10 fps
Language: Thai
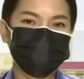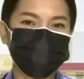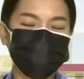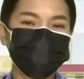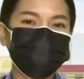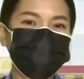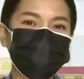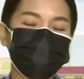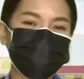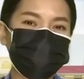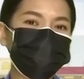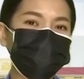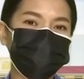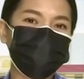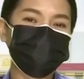ในเรื่องของการแพร่
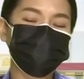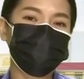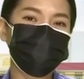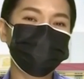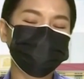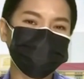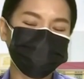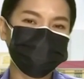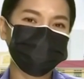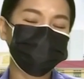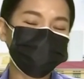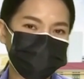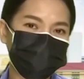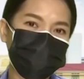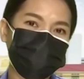ระบาด ของโควิด -19 ตรงนี้
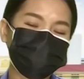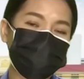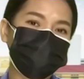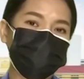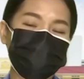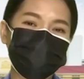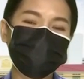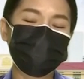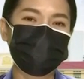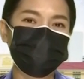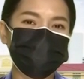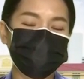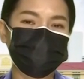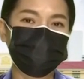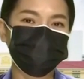เองทางมหาวิทยาลัยมี
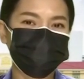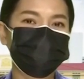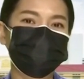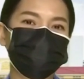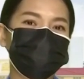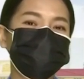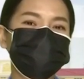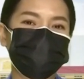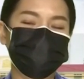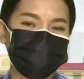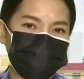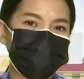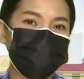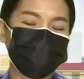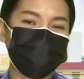การช่วยเหลือนักศึกษาอย่างไรบ้าง
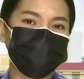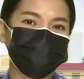คะ